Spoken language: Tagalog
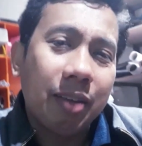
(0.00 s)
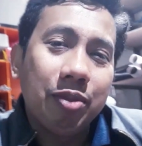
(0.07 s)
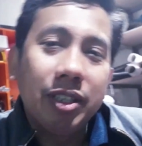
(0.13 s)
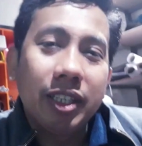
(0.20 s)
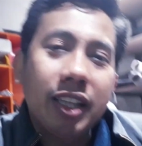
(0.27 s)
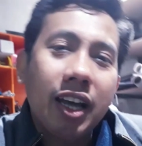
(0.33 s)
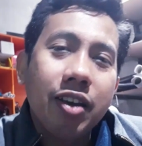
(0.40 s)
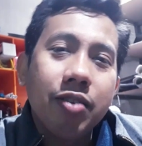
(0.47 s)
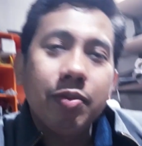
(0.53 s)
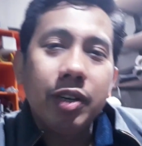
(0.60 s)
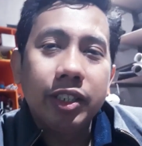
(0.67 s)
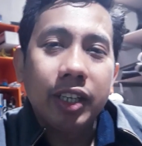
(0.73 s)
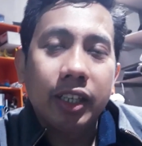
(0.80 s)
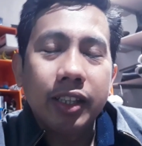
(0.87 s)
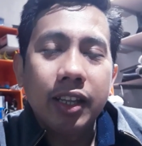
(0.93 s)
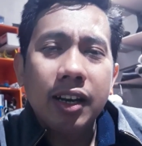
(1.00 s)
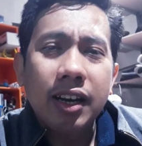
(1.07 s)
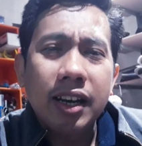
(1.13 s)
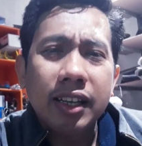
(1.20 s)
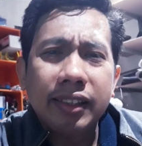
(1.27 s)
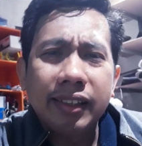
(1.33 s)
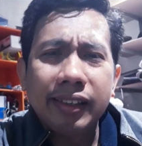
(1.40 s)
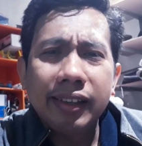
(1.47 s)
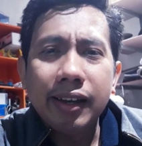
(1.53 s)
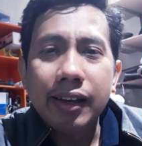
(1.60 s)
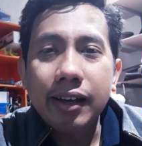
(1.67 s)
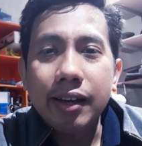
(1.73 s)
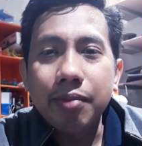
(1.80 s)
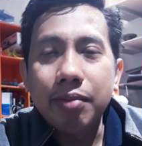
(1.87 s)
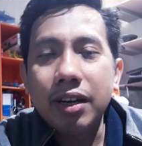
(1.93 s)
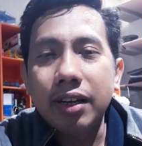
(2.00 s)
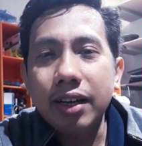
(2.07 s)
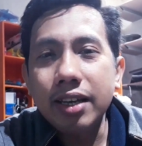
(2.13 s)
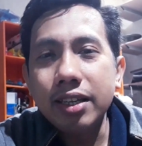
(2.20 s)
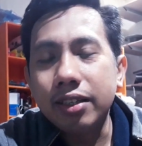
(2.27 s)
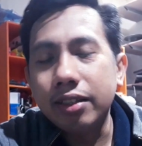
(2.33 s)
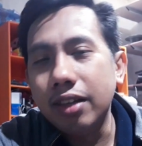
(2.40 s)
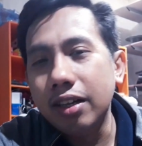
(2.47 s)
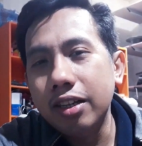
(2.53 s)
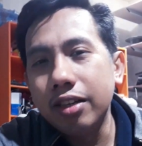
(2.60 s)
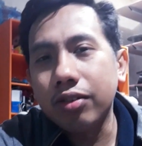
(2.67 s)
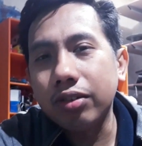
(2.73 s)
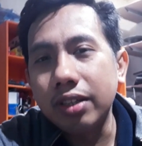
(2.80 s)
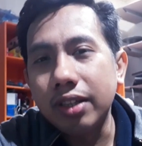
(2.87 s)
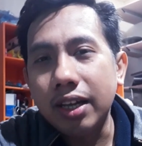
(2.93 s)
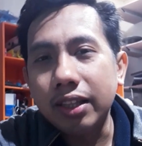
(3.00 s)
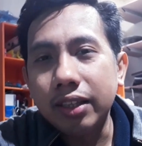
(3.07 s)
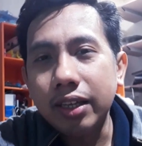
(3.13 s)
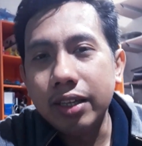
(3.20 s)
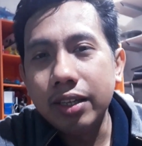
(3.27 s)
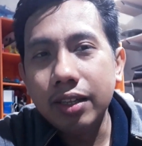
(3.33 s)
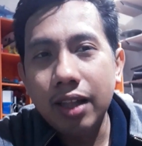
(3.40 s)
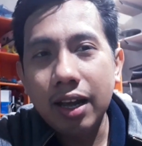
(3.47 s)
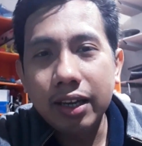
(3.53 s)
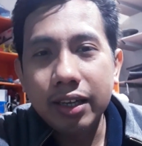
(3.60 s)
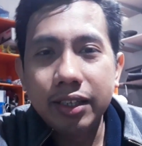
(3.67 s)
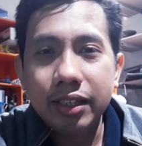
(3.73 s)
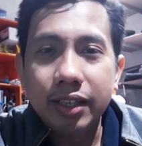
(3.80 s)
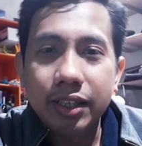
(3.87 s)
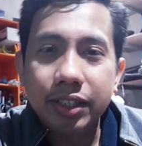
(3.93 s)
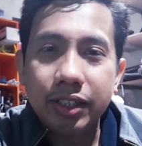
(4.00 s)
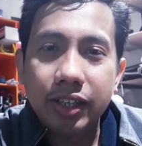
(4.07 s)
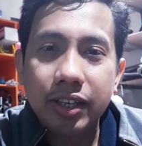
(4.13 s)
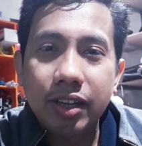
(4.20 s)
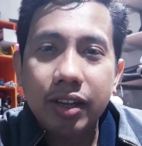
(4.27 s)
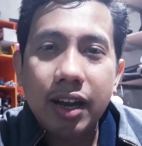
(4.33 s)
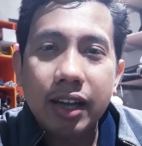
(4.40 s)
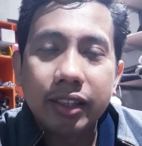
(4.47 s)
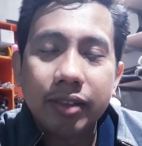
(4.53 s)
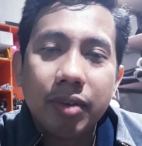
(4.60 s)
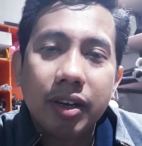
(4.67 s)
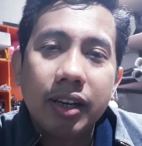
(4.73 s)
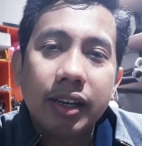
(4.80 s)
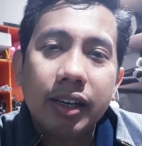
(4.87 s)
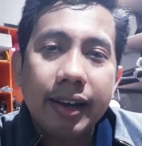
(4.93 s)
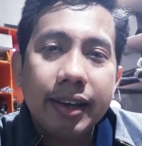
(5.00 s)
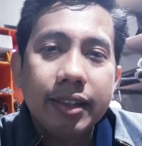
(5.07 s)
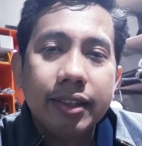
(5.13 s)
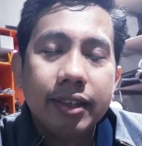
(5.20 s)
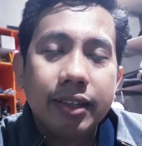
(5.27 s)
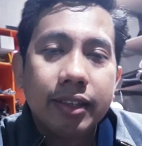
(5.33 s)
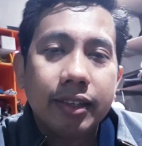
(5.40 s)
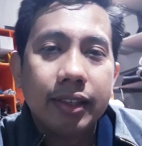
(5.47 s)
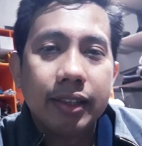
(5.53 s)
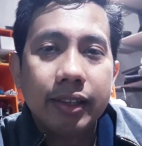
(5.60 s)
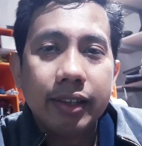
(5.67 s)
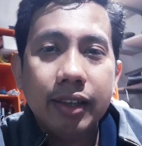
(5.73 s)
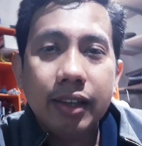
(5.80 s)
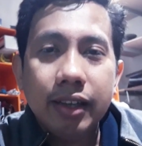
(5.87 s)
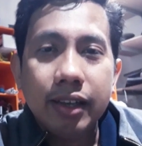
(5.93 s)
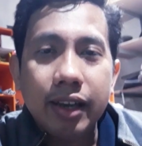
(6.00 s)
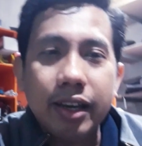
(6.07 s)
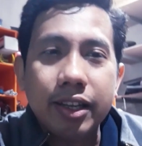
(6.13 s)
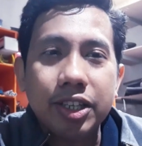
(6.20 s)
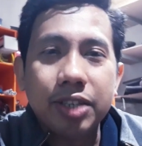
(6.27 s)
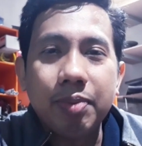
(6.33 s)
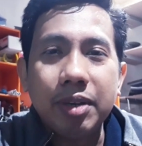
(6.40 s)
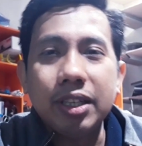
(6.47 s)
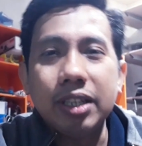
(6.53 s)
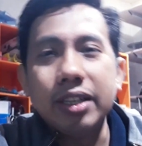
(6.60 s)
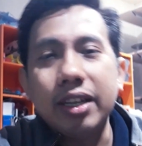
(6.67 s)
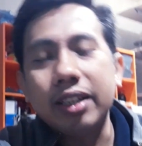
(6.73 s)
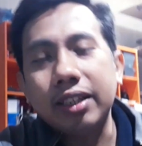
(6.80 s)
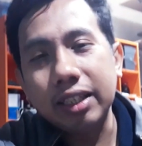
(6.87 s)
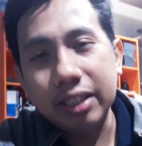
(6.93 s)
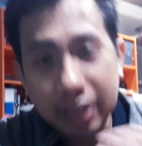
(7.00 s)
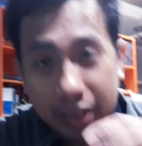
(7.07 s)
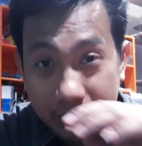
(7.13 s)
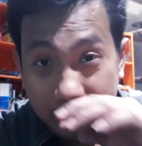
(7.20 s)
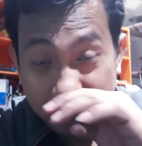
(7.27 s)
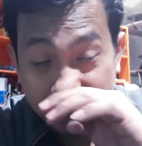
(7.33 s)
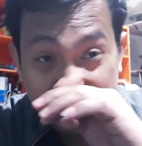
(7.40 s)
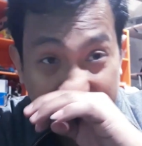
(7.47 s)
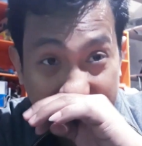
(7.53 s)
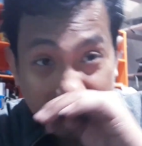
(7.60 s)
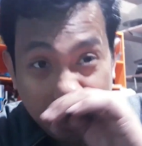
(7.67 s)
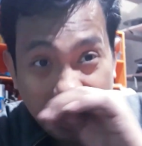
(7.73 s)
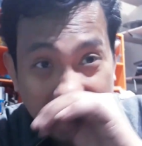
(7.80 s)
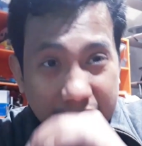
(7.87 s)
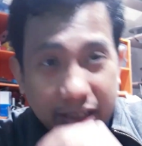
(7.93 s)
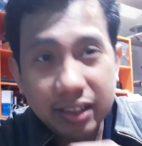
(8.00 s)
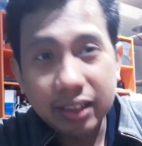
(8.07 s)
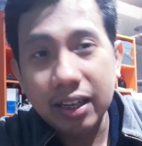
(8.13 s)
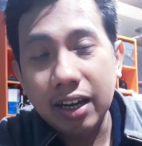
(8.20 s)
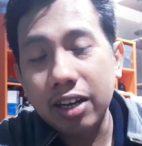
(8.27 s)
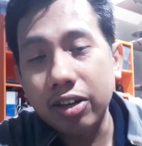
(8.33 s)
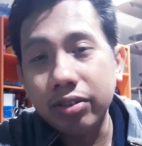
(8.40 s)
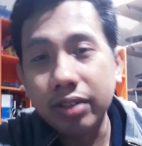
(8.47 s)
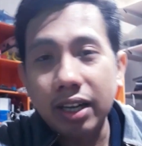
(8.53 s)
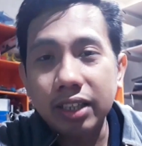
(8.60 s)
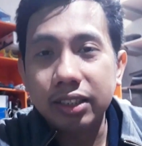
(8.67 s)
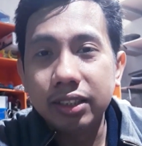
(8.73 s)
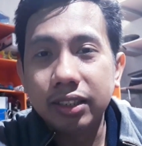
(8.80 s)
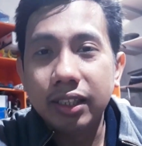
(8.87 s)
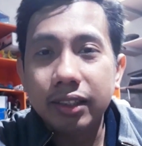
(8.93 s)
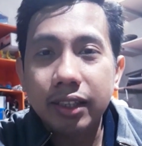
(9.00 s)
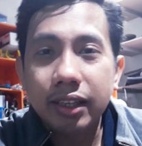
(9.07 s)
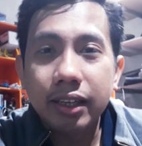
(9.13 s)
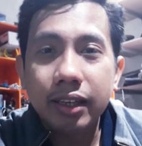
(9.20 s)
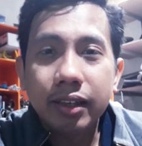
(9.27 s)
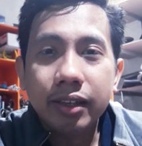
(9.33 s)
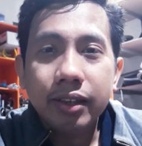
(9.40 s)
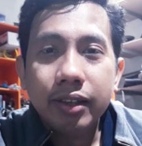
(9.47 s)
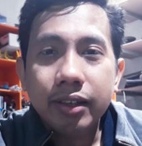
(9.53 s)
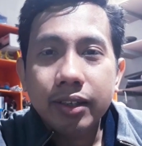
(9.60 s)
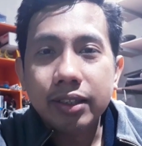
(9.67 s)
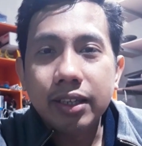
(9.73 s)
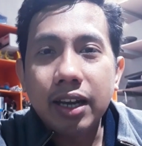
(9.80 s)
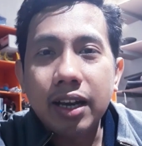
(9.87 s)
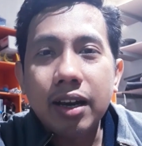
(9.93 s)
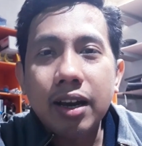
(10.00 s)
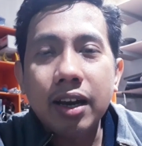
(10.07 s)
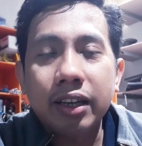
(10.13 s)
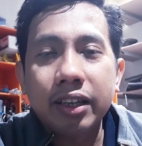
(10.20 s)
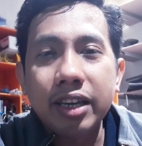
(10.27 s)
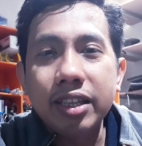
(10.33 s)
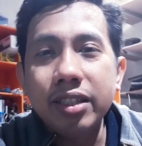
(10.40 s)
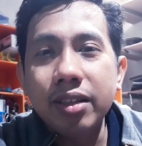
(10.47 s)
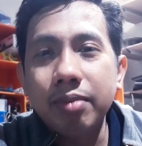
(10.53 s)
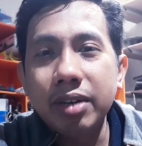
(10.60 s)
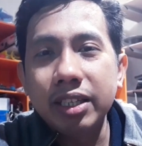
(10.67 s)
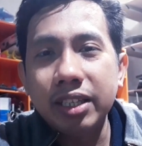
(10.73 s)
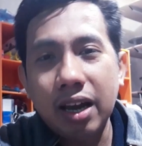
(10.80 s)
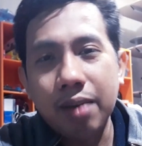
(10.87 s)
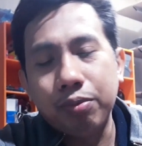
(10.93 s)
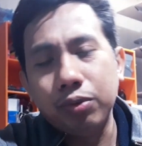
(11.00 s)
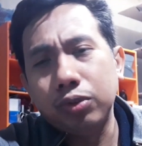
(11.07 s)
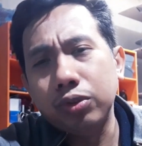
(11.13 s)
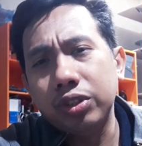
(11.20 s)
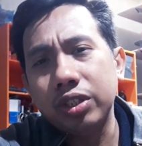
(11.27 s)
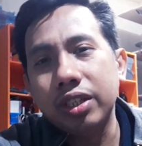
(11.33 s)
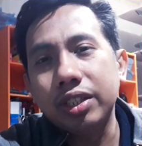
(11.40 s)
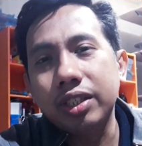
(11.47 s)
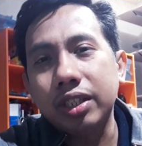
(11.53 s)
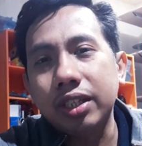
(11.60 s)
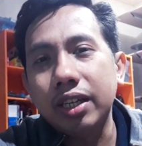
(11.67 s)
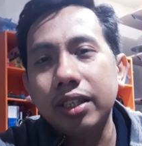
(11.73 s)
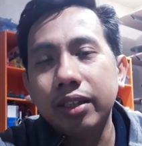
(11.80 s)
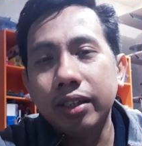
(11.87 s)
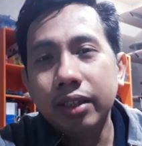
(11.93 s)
Tapos na tayo mag-check ng ating uh, mga rides. Daily routine natin. Laging sinecheck yan ating mga rides. And especially yan kasi dyan lagi nagkakaroon ng aksidente. Sa arcade naman, sa hapong ko sinecheck yan.